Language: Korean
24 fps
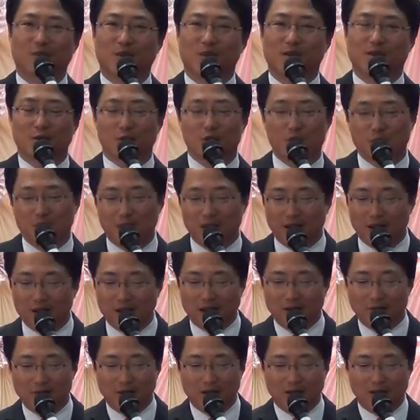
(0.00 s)
얼마나
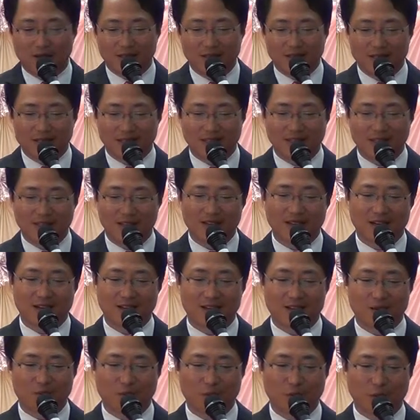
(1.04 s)
감격이 될지 기대가
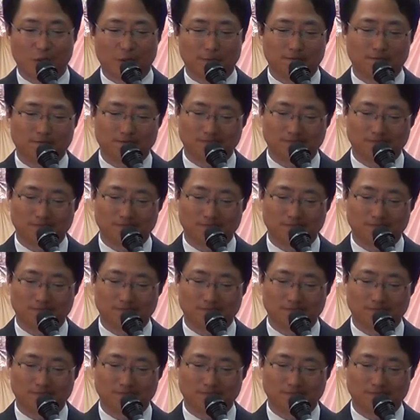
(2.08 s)
됩니다.